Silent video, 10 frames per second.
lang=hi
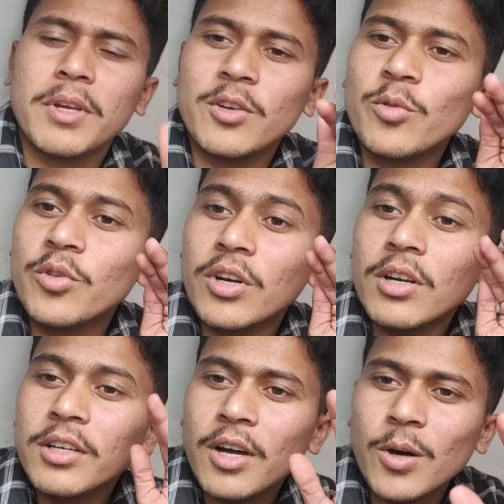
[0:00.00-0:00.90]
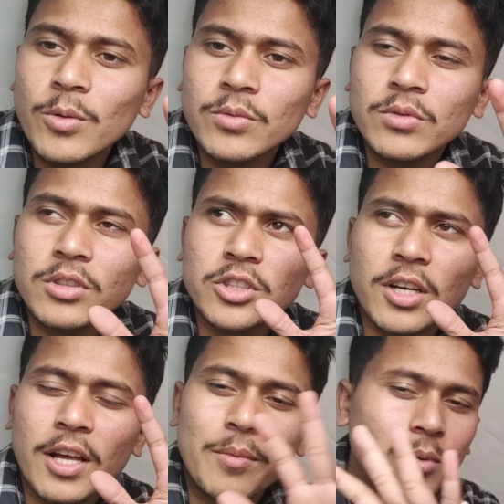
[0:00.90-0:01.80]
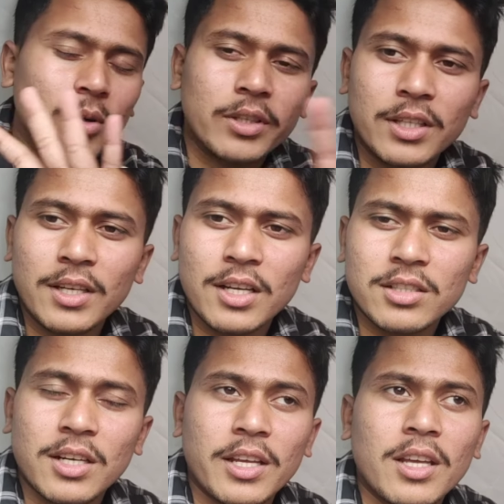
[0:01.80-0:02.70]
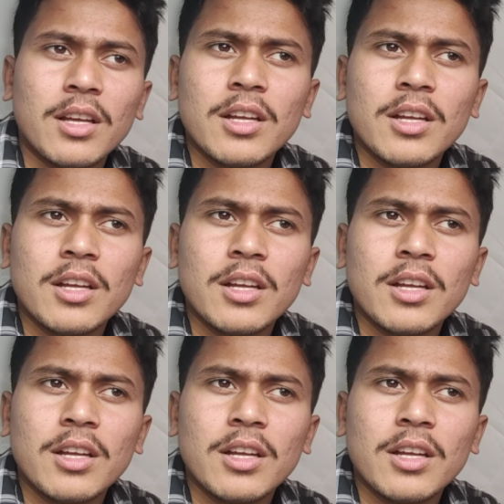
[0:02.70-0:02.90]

पे न्यूट्रल डाउन चढ़ाई बहुत ख़तरनाक चढ़ाई है